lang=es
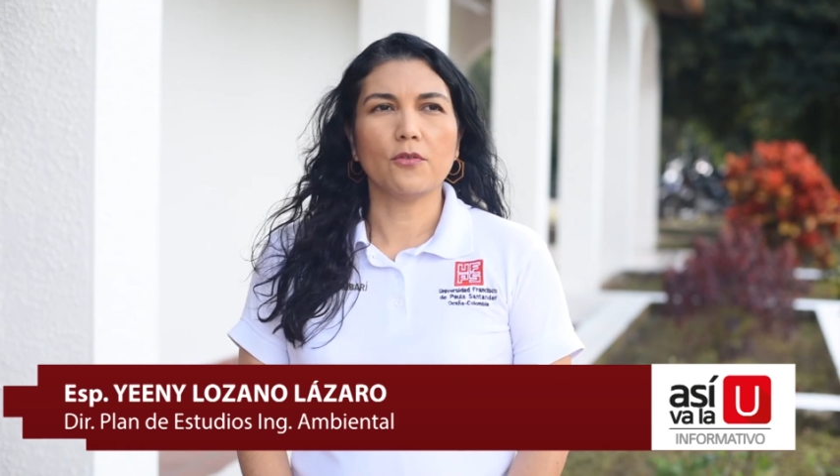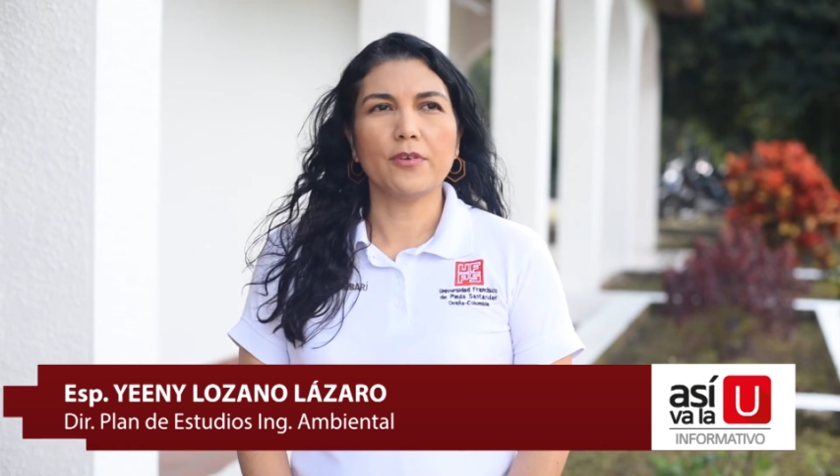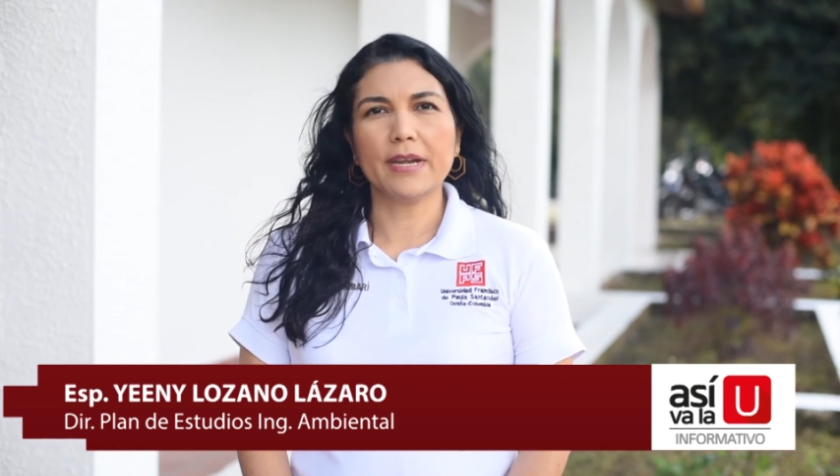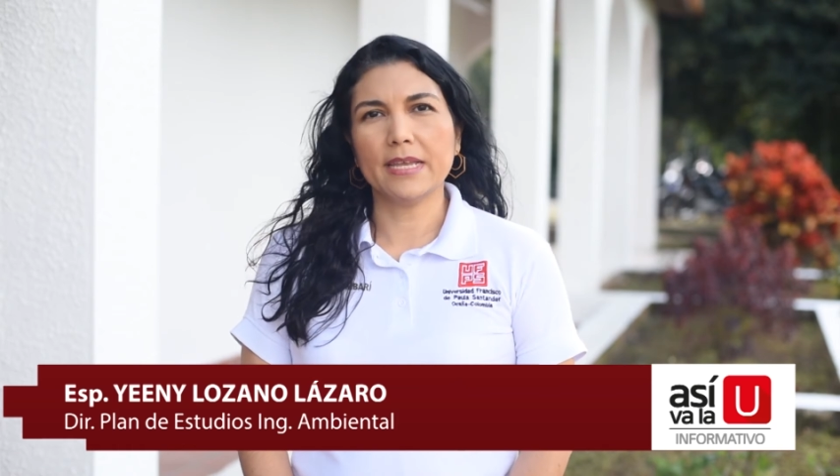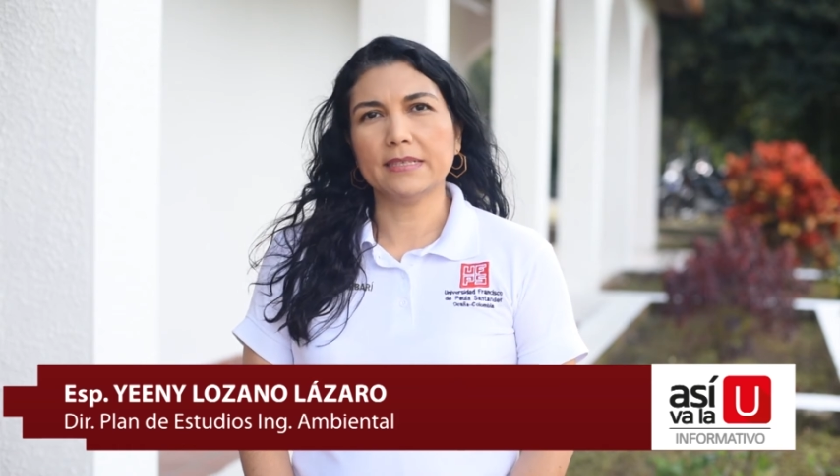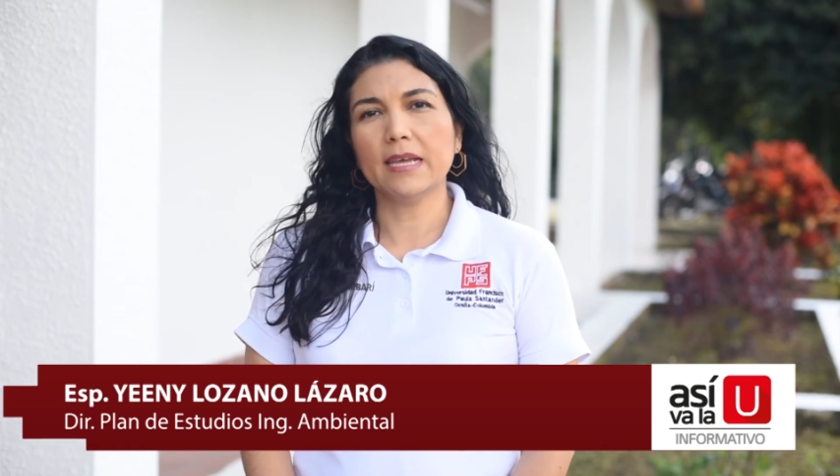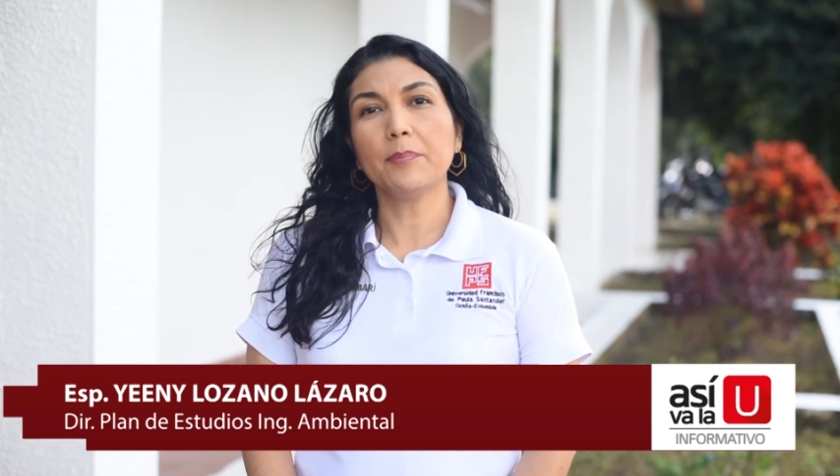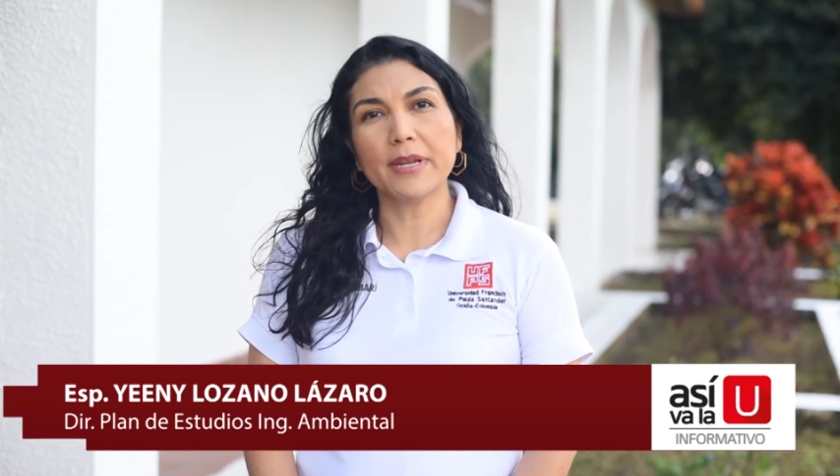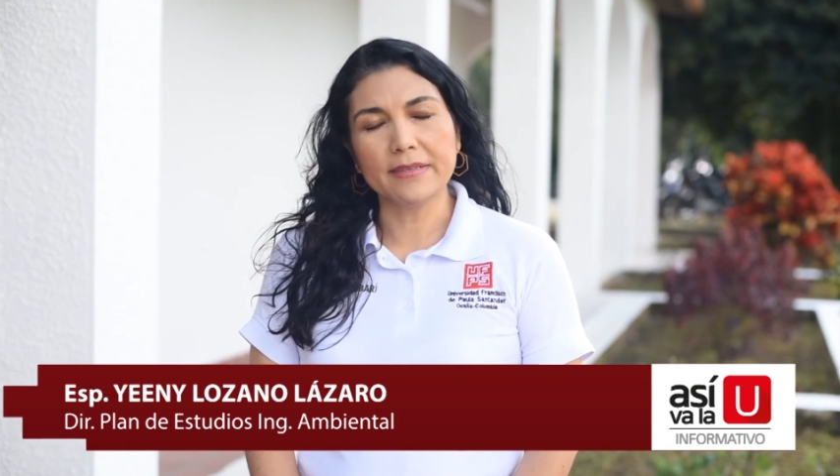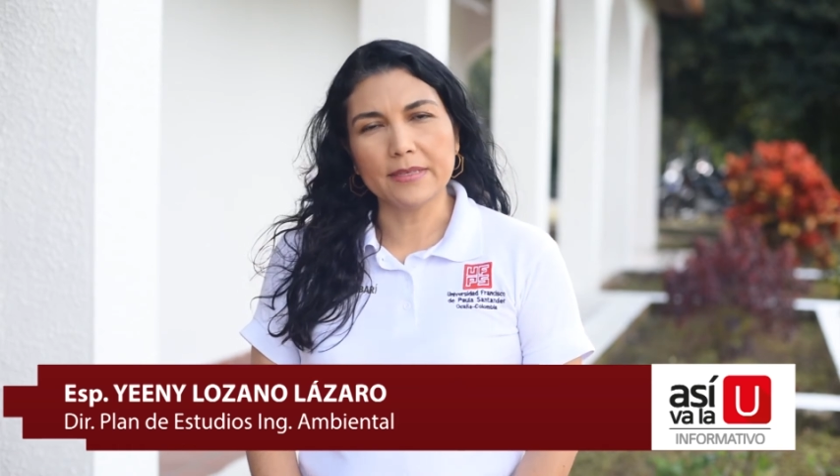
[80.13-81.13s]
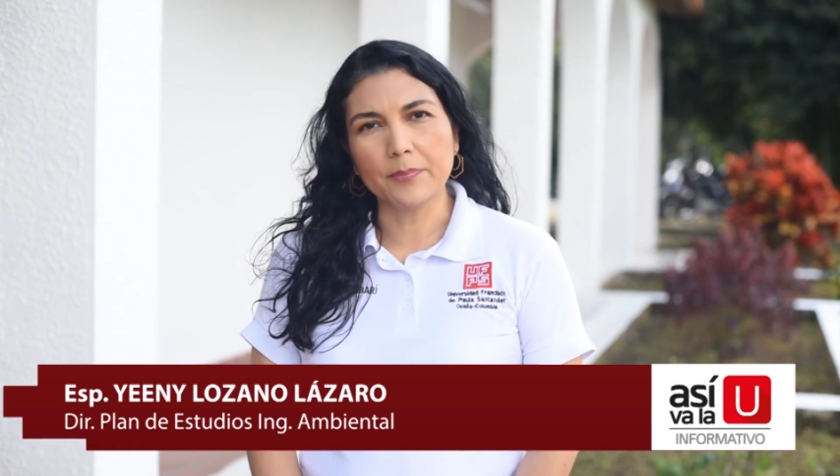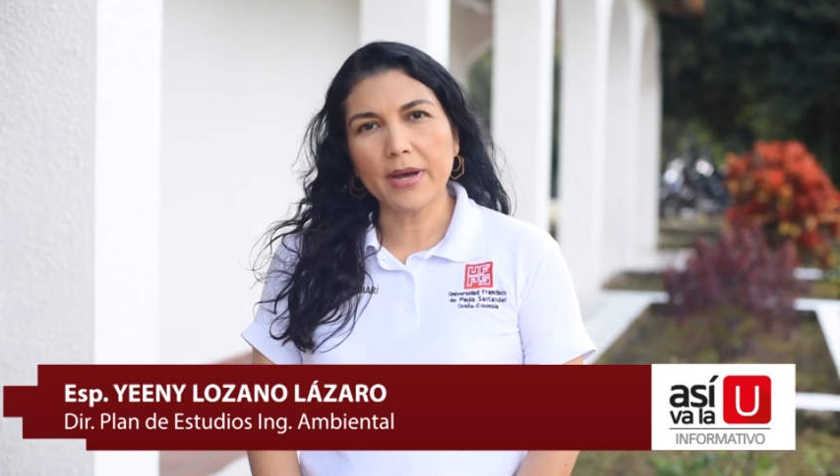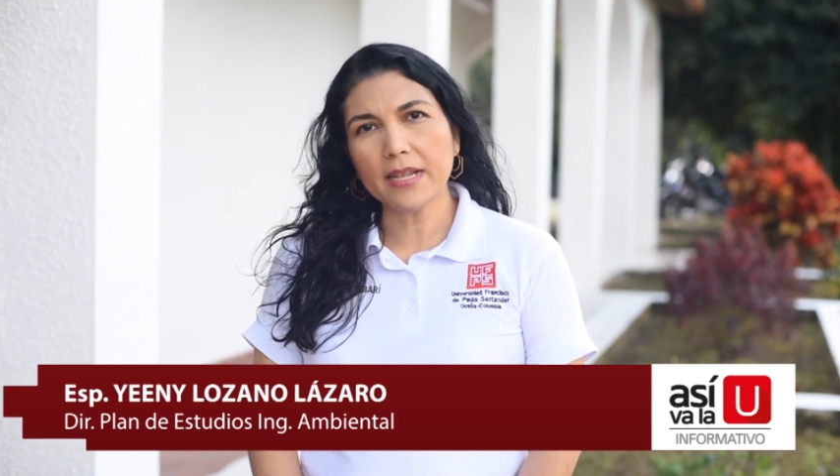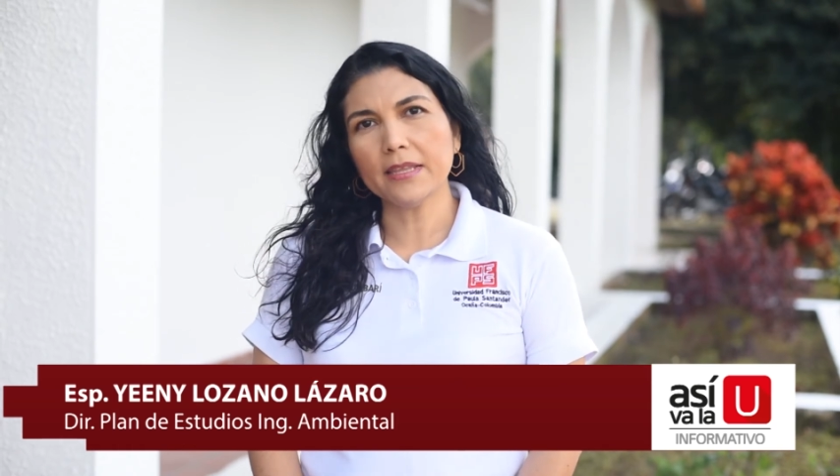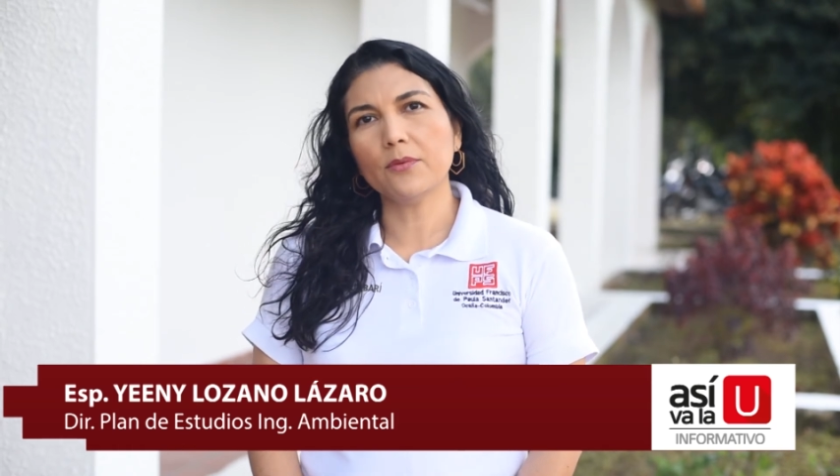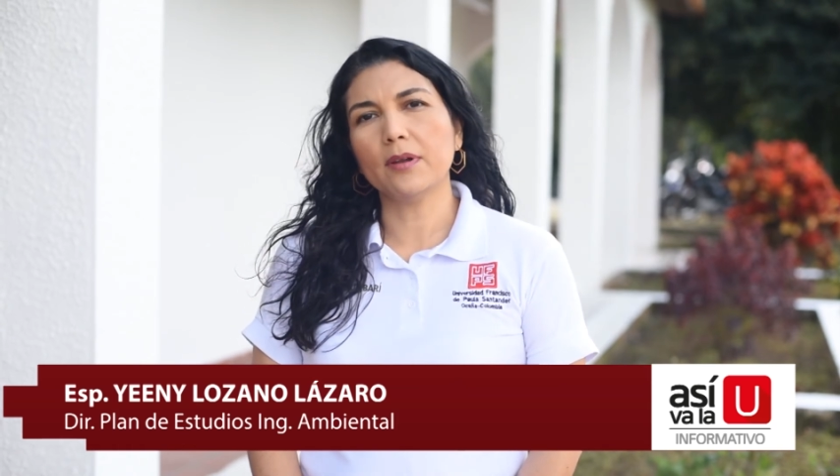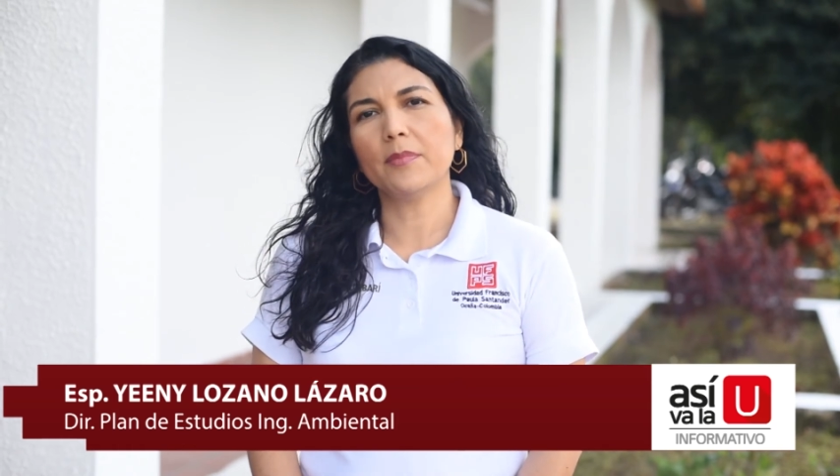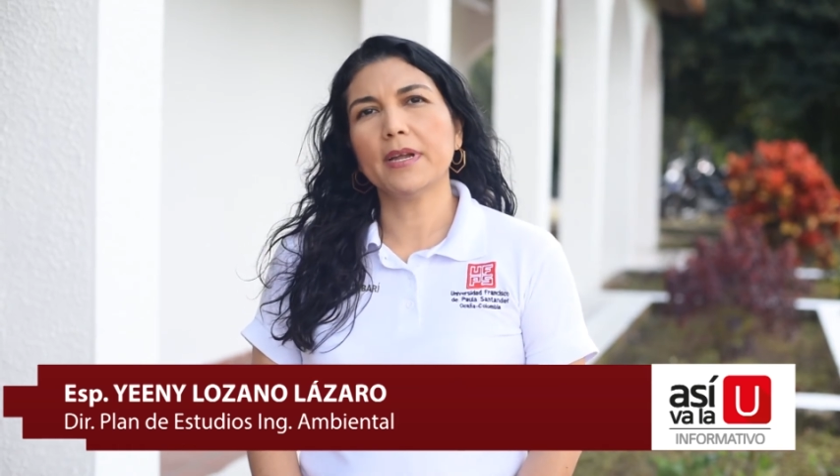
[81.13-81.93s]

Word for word: conferencia principal, de igual